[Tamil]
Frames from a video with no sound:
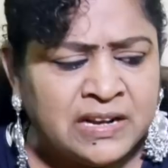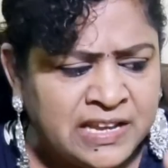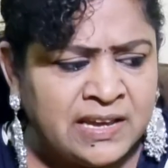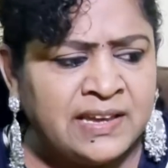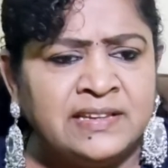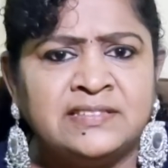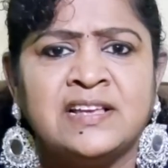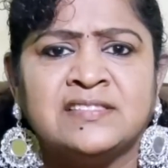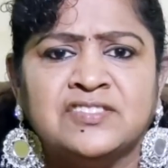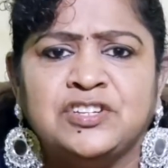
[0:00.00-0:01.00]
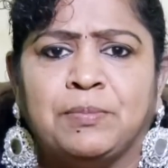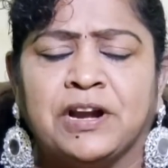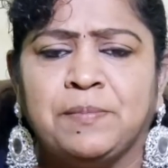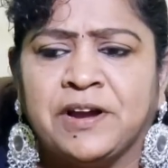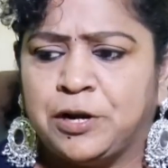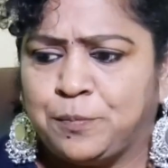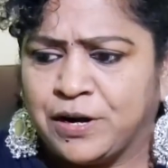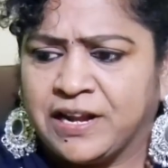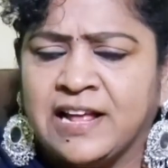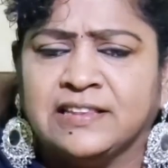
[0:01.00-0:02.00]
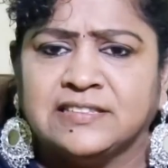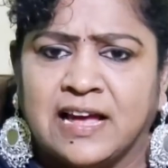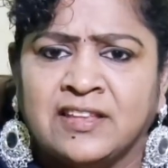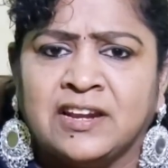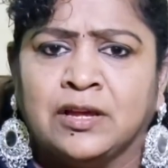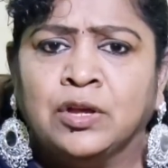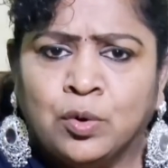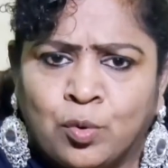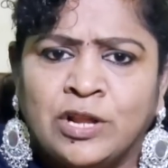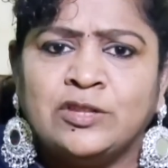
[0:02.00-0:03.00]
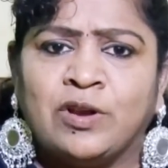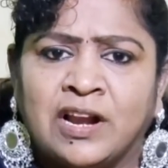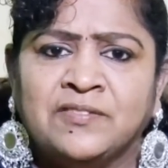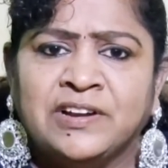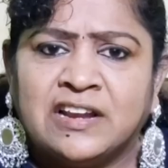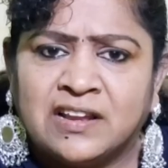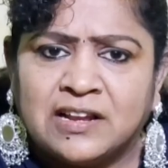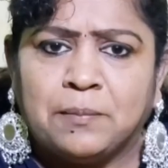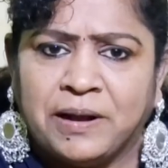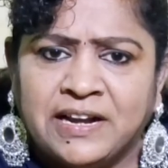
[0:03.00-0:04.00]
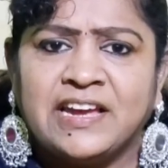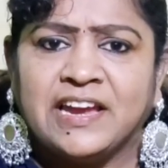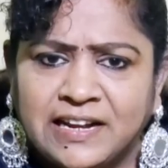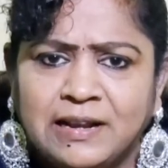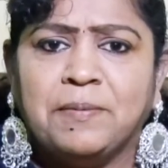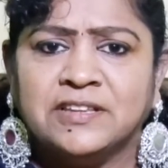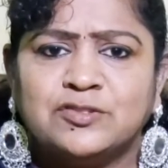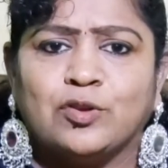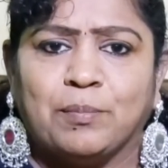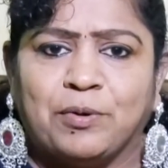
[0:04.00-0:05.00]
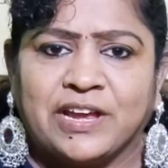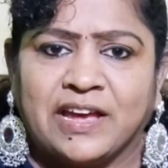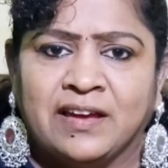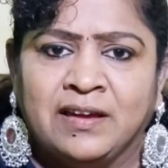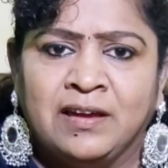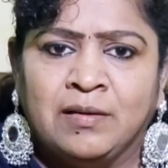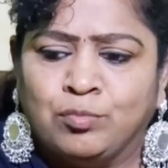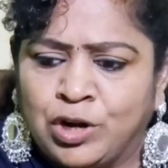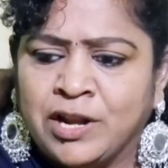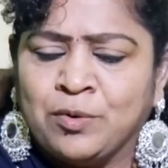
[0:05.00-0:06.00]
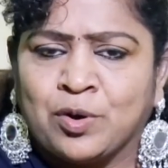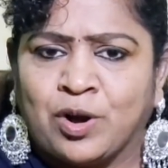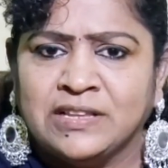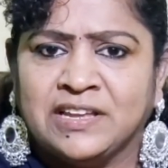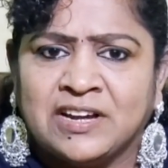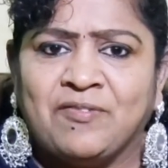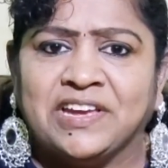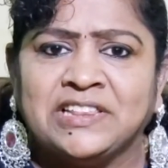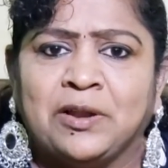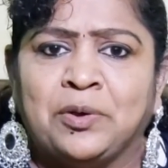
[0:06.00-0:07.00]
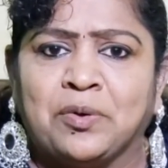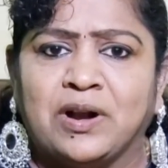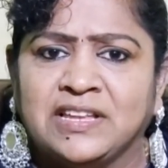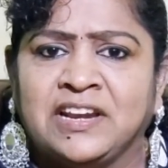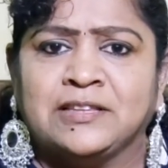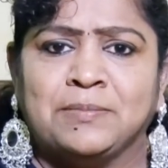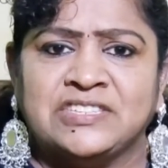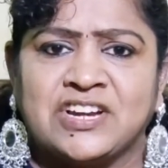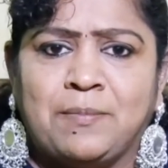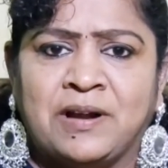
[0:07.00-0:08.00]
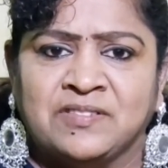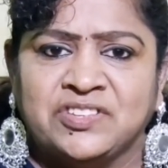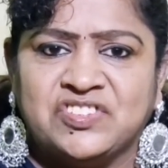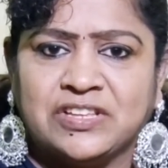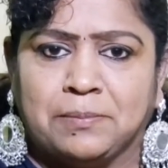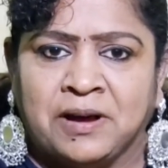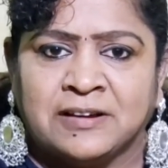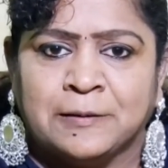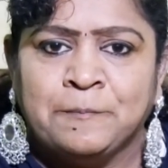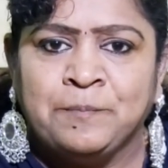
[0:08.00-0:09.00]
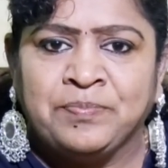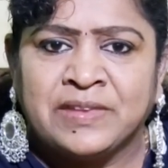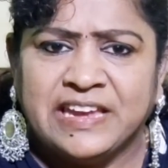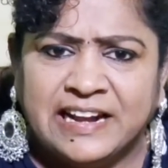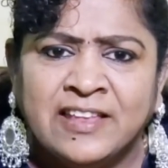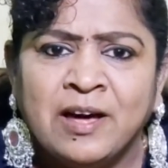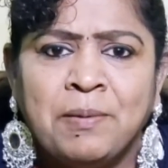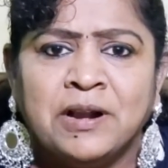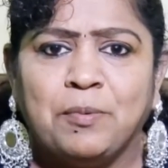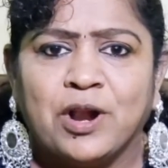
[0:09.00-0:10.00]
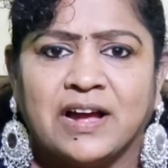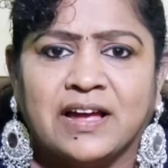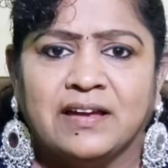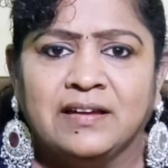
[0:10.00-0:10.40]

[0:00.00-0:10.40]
நீங்கள் ஈஸியாக செஞ்சுட்டு மன்னிப்பு கேட்டுட்டு போனீங்கன்னா அந்த சாதாரண கூலி தொழிலாளி வீட்டில் இருக்கிற பெண்ணுக்கு என்ன பதில் சொல்ல போகிறீங்க முன்னாடி ஒரு குழந்தை இருக்குது வயிற்றில் ஒரு குழந்தை நேற்று மஞ்சக்காமலை வந்துருச்சு அந்த அம்மாவுக்கு என்ன தான் பண்ண போகிறாங்க